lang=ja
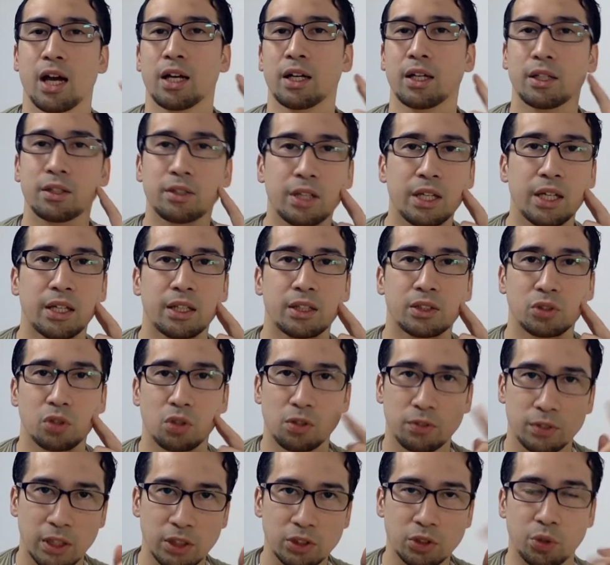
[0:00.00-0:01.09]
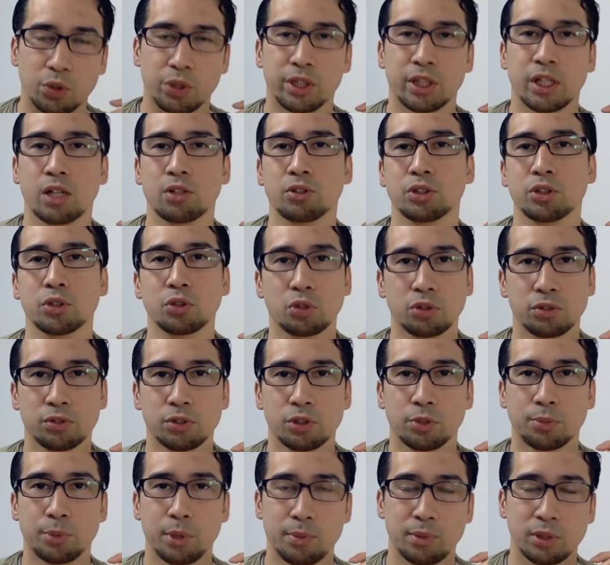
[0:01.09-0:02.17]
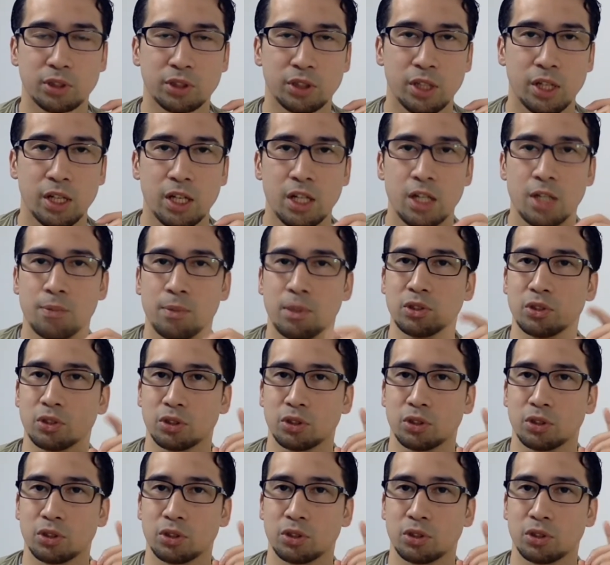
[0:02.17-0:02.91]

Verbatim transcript: 上げてその2つを比較しようというふうに思いますまず